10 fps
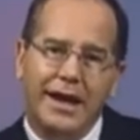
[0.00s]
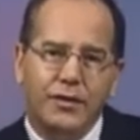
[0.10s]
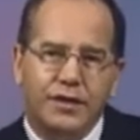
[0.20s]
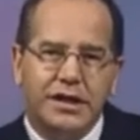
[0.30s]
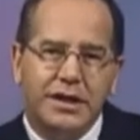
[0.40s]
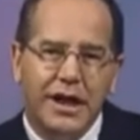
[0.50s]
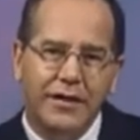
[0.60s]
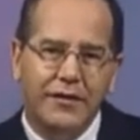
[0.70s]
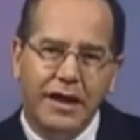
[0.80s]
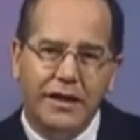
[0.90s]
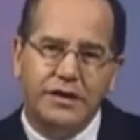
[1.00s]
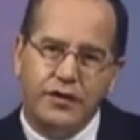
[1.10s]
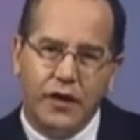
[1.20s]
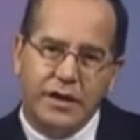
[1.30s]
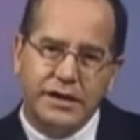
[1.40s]
não se deva
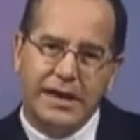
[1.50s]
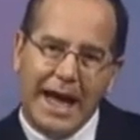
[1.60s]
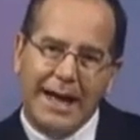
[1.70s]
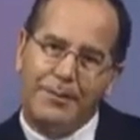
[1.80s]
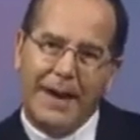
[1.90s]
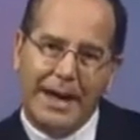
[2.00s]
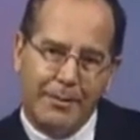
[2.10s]
esforçar para